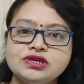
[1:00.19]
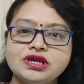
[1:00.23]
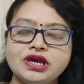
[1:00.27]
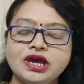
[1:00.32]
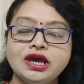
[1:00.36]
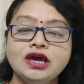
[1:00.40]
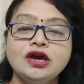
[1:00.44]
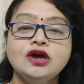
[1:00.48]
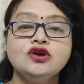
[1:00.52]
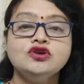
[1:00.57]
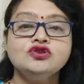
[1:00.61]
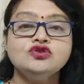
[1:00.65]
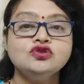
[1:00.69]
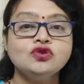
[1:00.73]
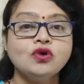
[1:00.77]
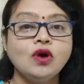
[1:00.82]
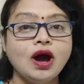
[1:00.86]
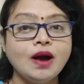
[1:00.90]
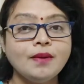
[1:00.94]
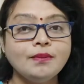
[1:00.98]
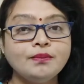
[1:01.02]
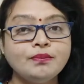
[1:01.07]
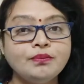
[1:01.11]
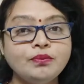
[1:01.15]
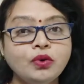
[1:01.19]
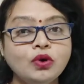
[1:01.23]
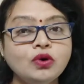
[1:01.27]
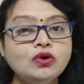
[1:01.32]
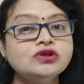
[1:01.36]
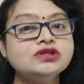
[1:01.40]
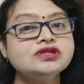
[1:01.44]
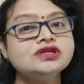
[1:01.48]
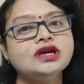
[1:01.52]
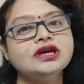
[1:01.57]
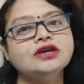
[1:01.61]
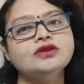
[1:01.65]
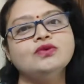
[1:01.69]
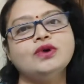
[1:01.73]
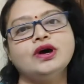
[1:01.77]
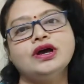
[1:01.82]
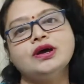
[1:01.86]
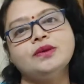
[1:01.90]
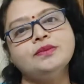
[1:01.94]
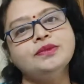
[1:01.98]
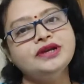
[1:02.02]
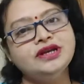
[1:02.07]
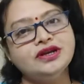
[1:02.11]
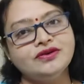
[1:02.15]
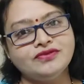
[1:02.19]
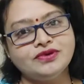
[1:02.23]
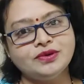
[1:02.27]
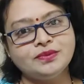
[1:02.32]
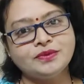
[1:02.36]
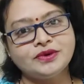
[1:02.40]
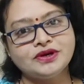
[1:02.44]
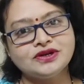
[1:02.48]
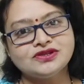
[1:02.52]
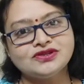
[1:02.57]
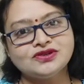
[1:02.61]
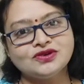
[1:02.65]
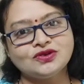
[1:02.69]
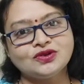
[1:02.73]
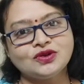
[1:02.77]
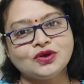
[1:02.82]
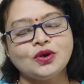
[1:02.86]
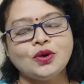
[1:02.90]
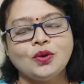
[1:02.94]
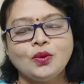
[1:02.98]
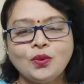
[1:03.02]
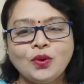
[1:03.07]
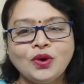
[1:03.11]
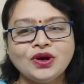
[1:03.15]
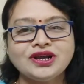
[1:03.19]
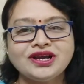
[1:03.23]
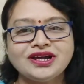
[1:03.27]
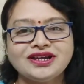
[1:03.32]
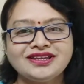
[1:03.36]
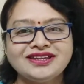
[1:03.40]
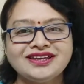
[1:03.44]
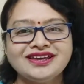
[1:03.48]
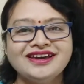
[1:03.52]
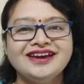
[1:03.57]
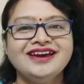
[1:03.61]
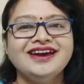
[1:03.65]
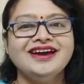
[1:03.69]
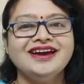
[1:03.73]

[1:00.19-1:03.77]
हैं जो आप बुक्स के द्वारा भी डेवलप कर सकते हो वॉट आर दे